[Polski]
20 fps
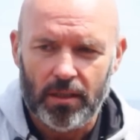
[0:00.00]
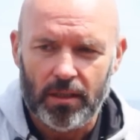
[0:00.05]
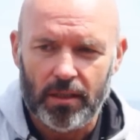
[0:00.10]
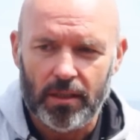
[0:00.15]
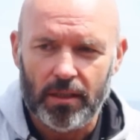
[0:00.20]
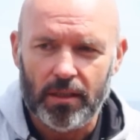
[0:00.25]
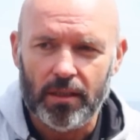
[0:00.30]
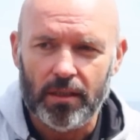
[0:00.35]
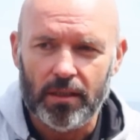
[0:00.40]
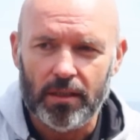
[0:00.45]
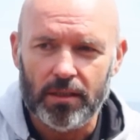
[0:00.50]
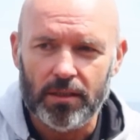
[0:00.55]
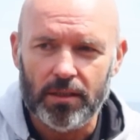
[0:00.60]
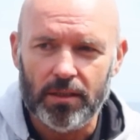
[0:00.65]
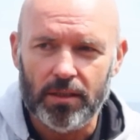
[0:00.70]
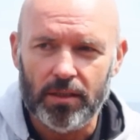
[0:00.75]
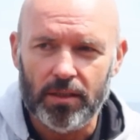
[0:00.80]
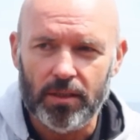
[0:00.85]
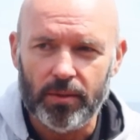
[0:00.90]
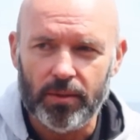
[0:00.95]
e, i,
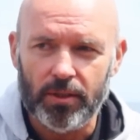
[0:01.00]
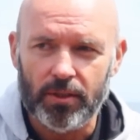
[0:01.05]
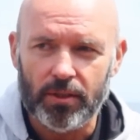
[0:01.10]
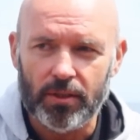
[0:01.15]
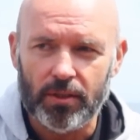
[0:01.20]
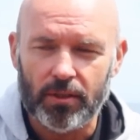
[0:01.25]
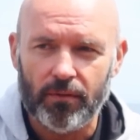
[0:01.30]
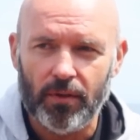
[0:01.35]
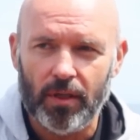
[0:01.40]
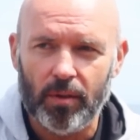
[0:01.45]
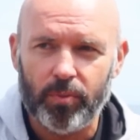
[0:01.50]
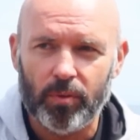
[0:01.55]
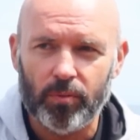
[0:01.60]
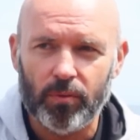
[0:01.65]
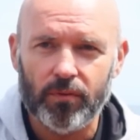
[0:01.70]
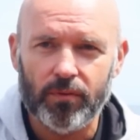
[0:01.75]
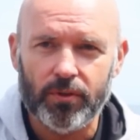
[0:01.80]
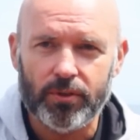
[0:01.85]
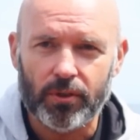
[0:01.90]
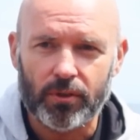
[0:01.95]
i, i chwilę
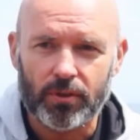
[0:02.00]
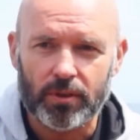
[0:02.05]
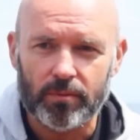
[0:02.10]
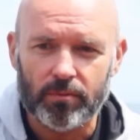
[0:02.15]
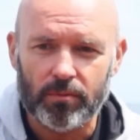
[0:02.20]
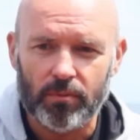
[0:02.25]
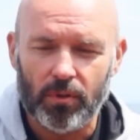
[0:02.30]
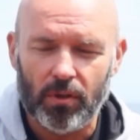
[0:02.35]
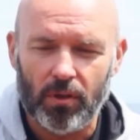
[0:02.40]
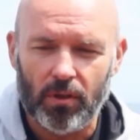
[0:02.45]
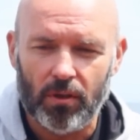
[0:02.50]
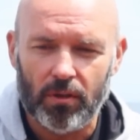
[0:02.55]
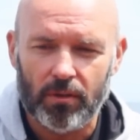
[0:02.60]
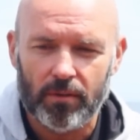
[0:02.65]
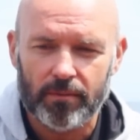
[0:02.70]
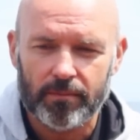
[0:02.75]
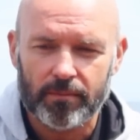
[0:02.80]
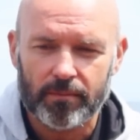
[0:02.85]
pomówić o tym, bo